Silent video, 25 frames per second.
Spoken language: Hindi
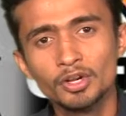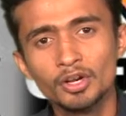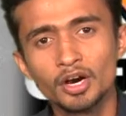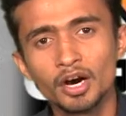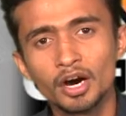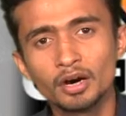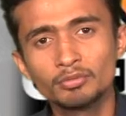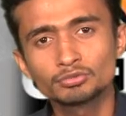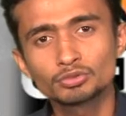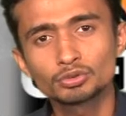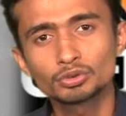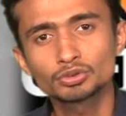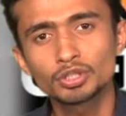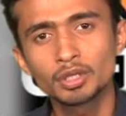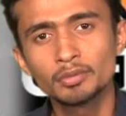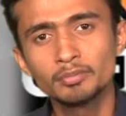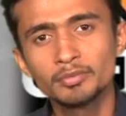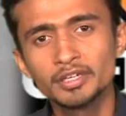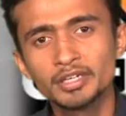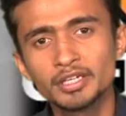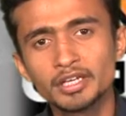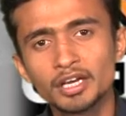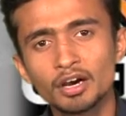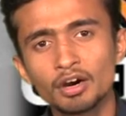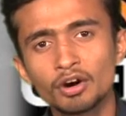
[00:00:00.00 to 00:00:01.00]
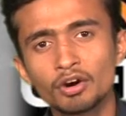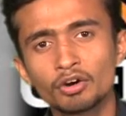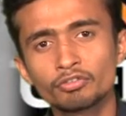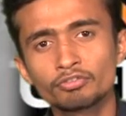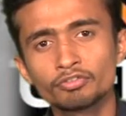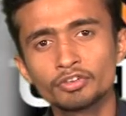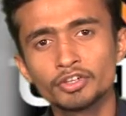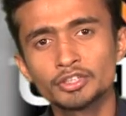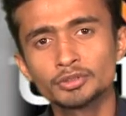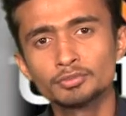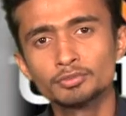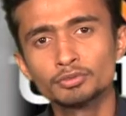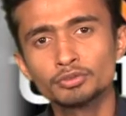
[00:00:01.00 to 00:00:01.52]
हम सोशल मीडिया और
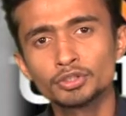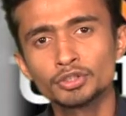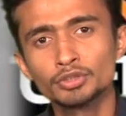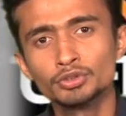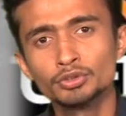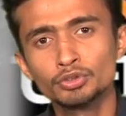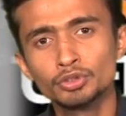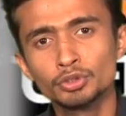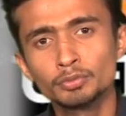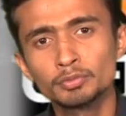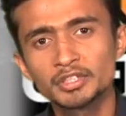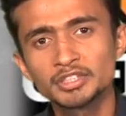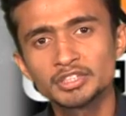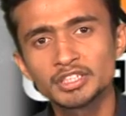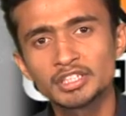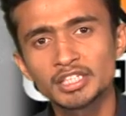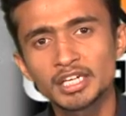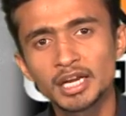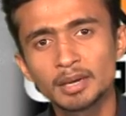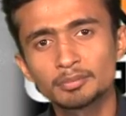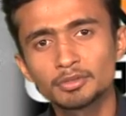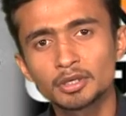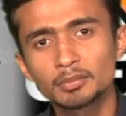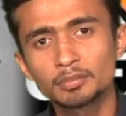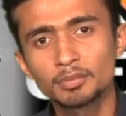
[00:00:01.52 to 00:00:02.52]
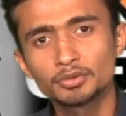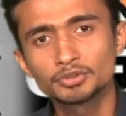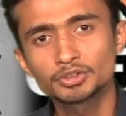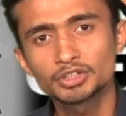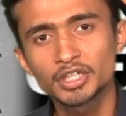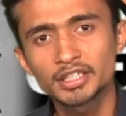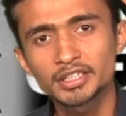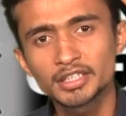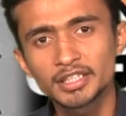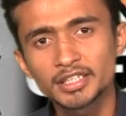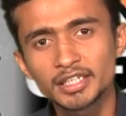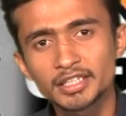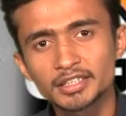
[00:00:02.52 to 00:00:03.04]
फेसबुक यूट्यूब के जरिए आप तक
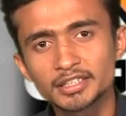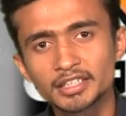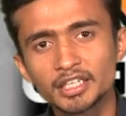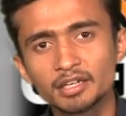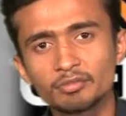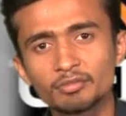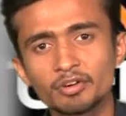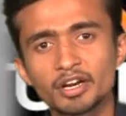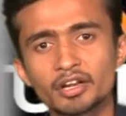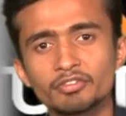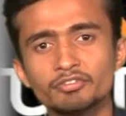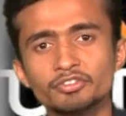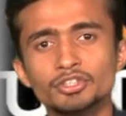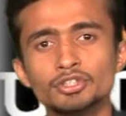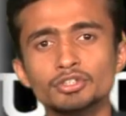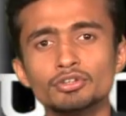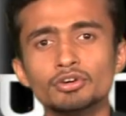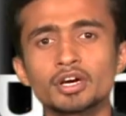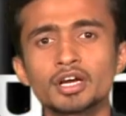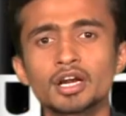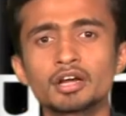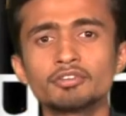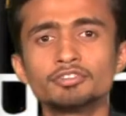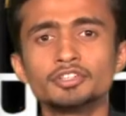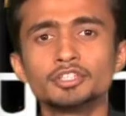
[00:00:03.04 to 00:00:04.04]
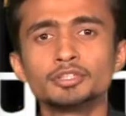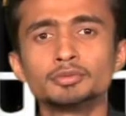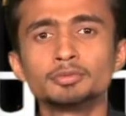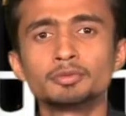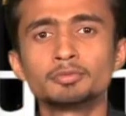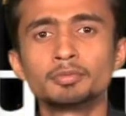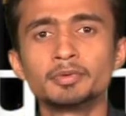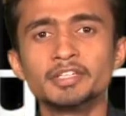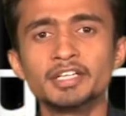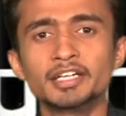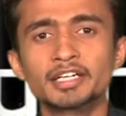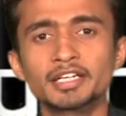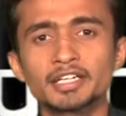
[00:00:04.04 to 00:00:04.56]
पहुँचाते रहते हैं हमारा वीडियो अगर आप फेसबुक
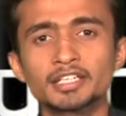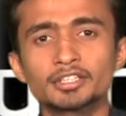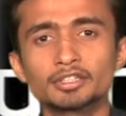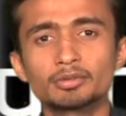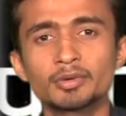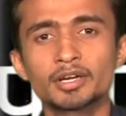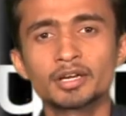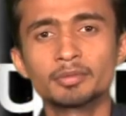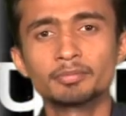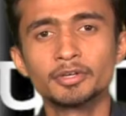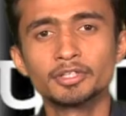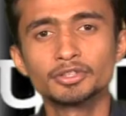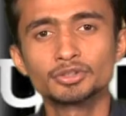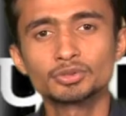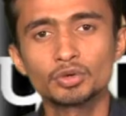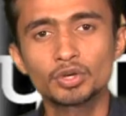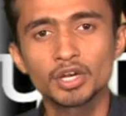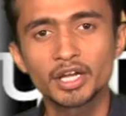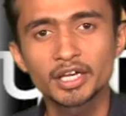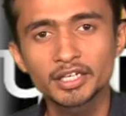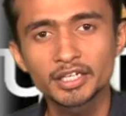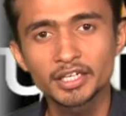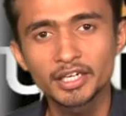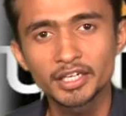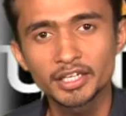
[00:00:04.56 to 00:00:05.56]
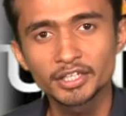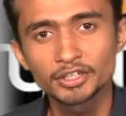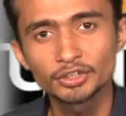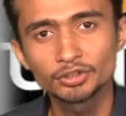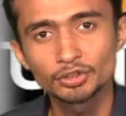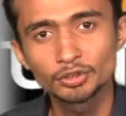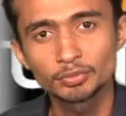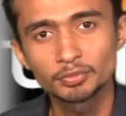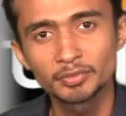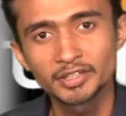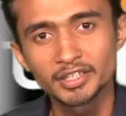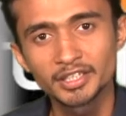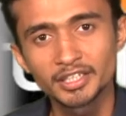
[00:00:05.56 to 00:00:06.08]
पर देख रहे हैं तो हमारे पेज को लाइक करें
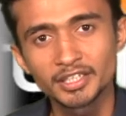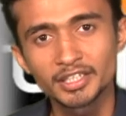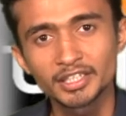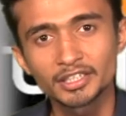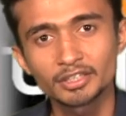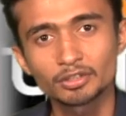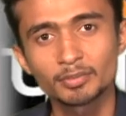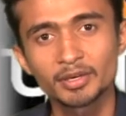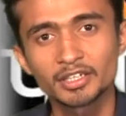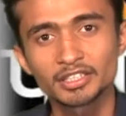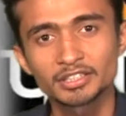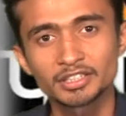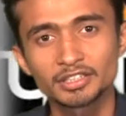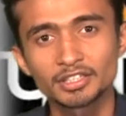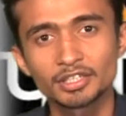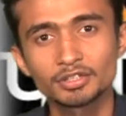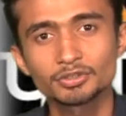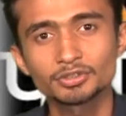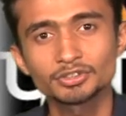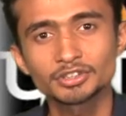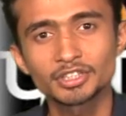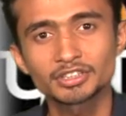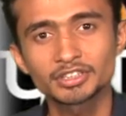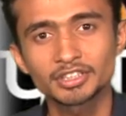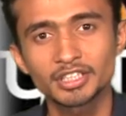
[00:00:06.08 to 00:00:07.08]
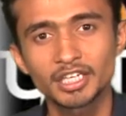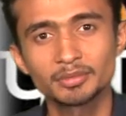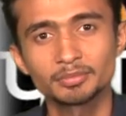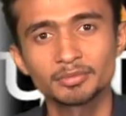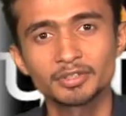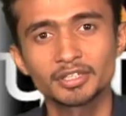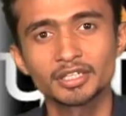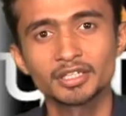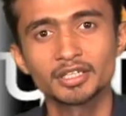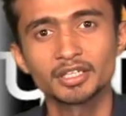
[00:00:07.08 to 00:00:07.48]
यूट्यूब पर देख रहे हैं तो हमारे चैनल को सब्सक्राइब करें